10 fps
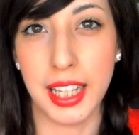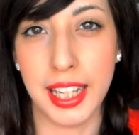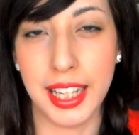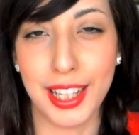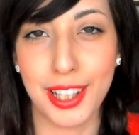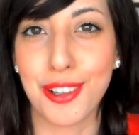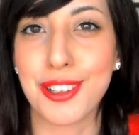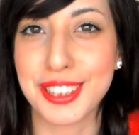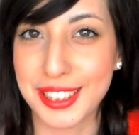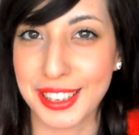Eh, con
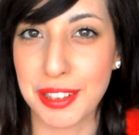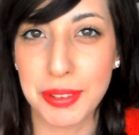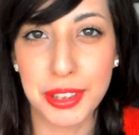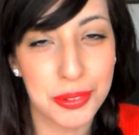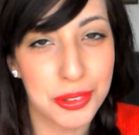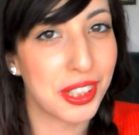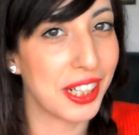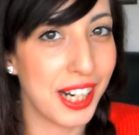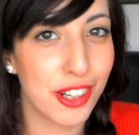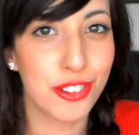los de tratamiento, bueno, en
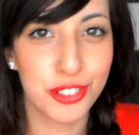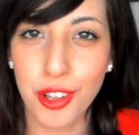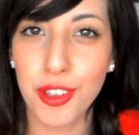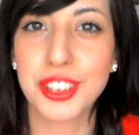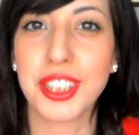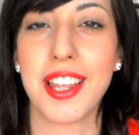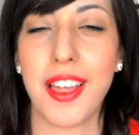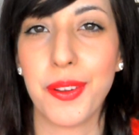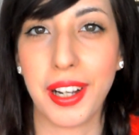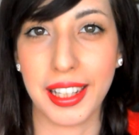general con todos he
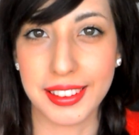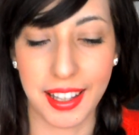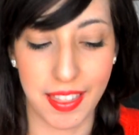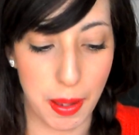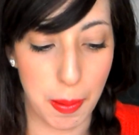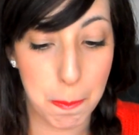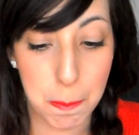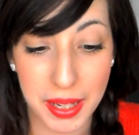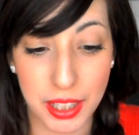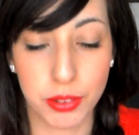quedado encantada,
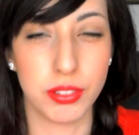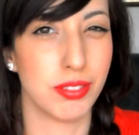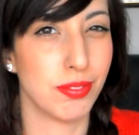pero,